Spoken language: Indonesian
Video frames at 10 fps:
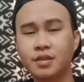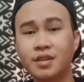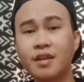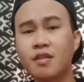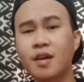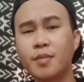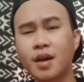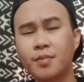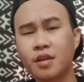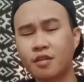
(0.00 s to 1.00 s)
Jadi saya
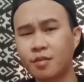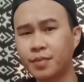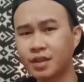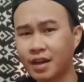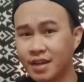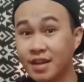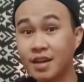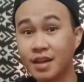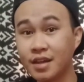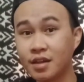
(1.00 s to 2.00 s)
mengambil kesempatan
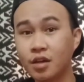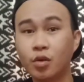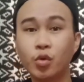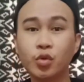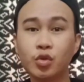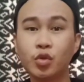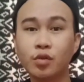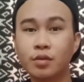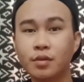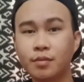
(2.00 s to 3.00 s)
ini untuk
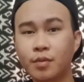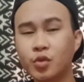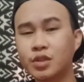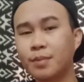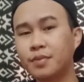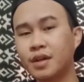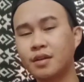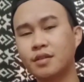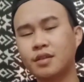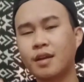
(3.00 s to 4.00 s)

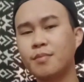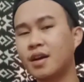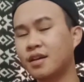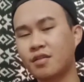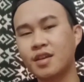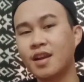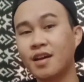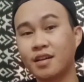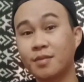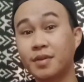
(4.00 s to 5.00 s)
mengucapkan terima
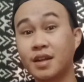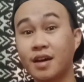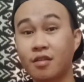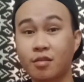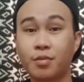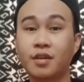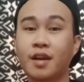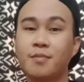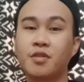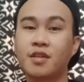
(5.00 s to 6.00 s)
kasihlah kepada
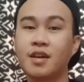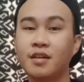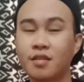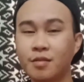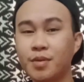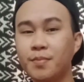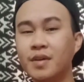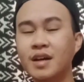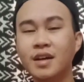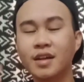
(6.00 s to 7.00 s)
subscriber saya sebab
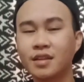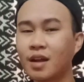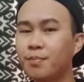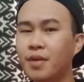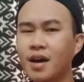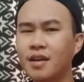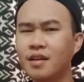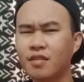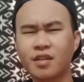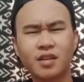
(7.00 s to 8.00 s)
tanpa
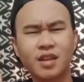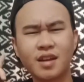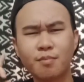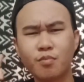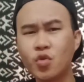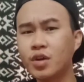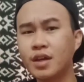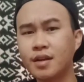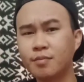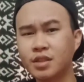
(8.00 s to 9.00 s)
anda saya tidak
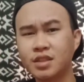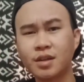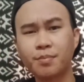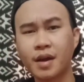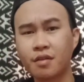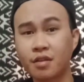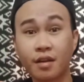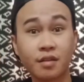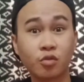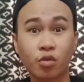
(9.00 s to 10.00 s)
mungkin mencapai 100